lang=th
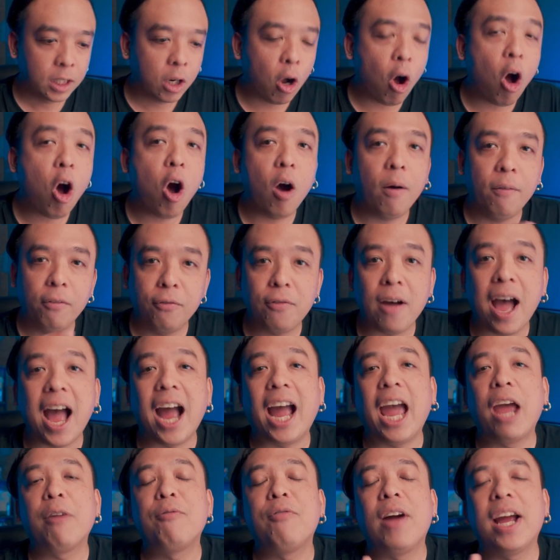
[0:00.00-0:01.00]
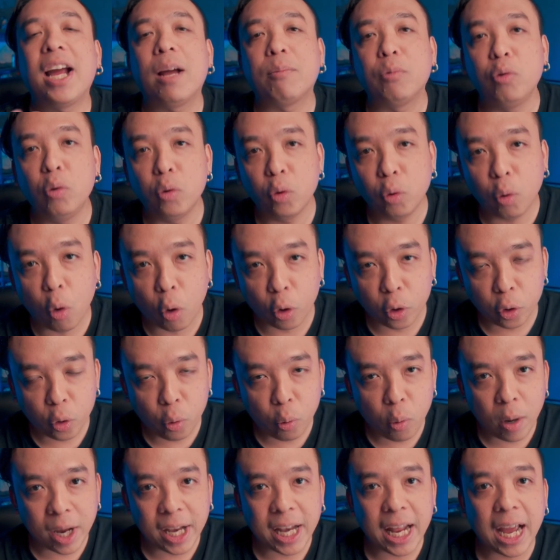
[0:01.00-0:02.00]
ก็ฝากแอดไวกับทุกๆคน
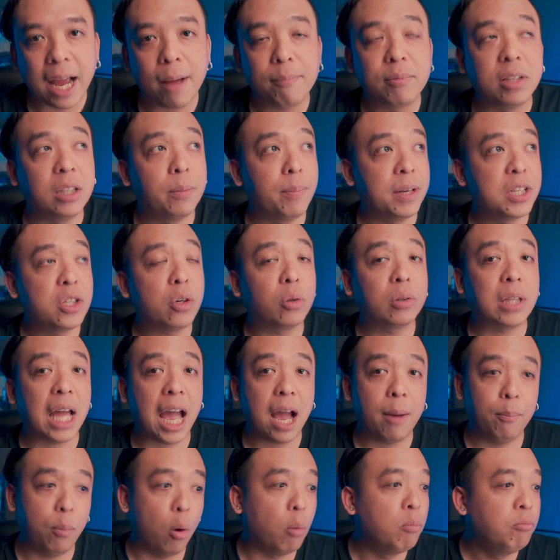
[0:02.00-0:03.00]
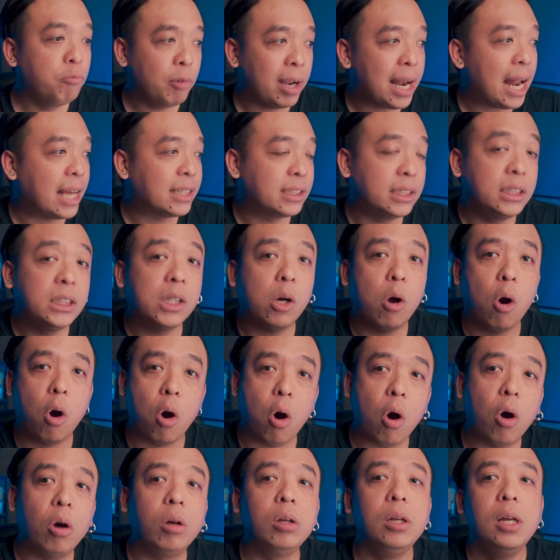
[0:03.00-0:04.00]
ด้วยนะครับ ถือเป็นช่องทางผมเวลาซื้อข
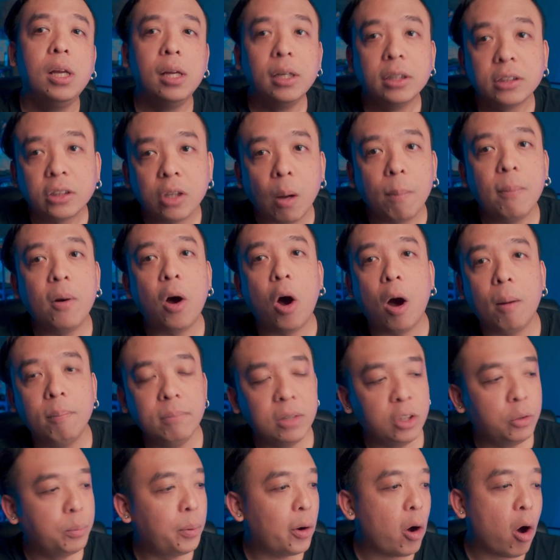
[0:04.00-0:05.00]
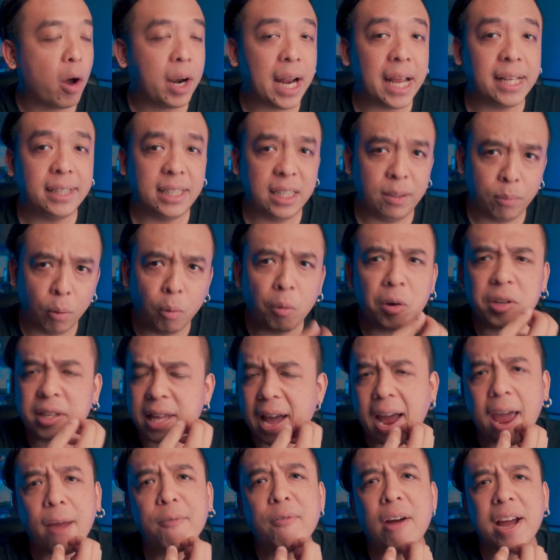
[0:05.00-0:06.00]
องซ่อมคอมหรืออุปกรณ์ไอทีผมก็
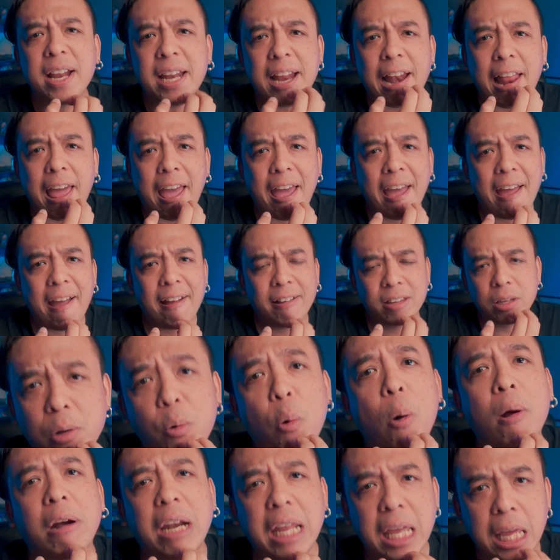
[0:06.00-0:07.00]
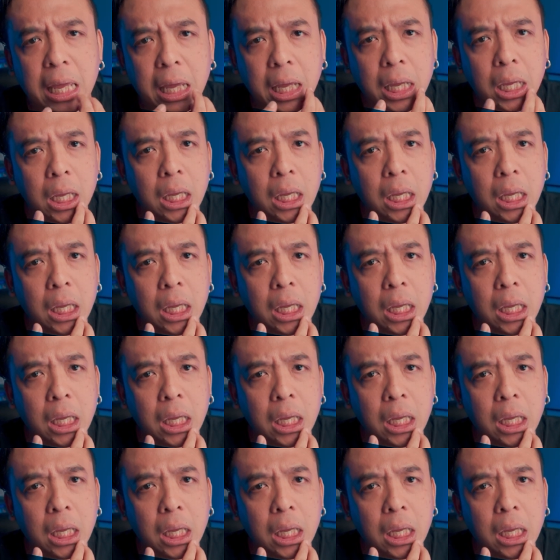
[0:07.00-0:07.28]
สั่งแอดไวนี่แหละ สะดวกดี